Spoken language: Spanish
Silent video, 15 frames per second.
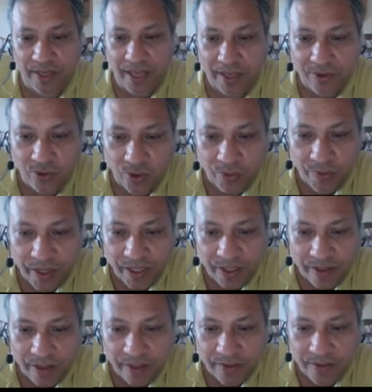Héctor
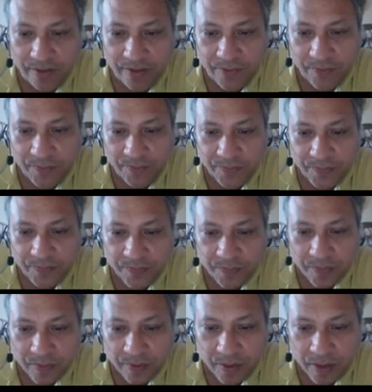Benítez,
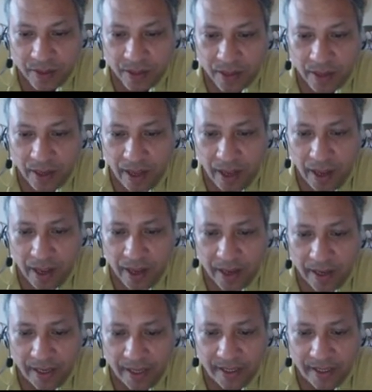a